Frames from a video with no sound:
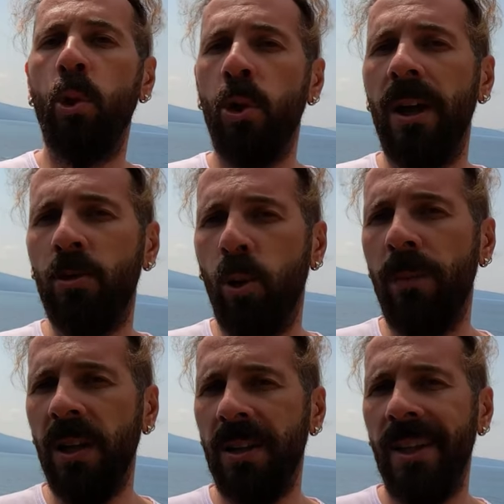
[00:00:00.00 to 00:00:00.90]
görülen
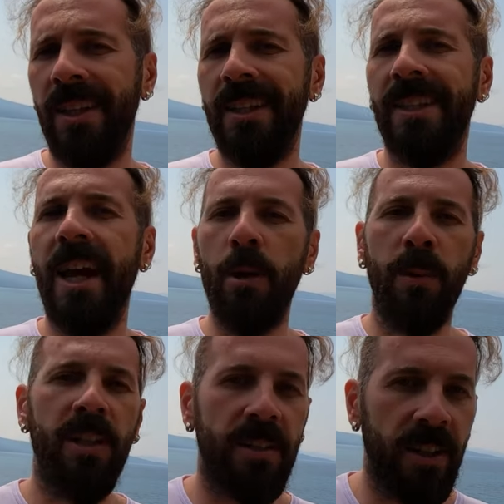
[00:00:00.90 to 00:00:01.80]
ton balıkları diğer
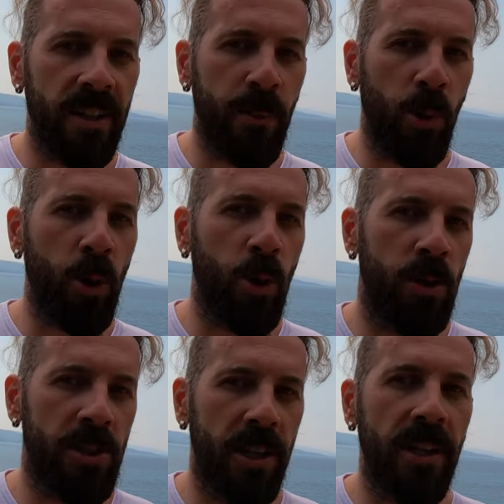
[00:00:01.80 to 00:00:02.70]
balıkların da bol
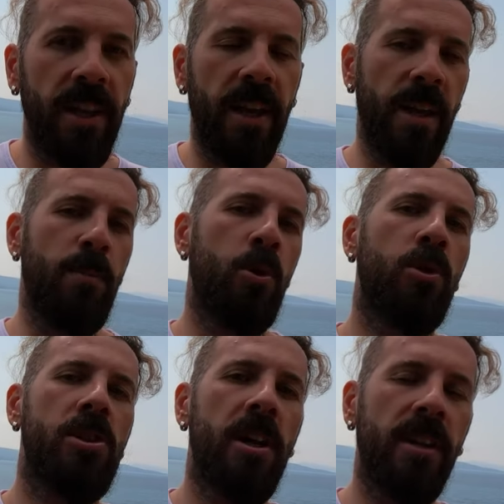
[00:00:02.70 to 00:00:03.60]
olacağının en
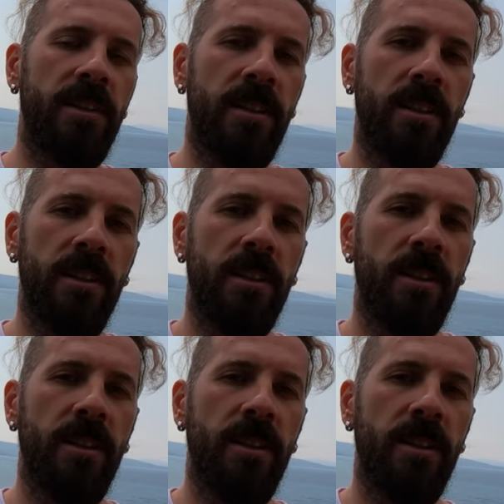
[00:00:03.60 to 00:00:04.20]
büyük işaretiydi.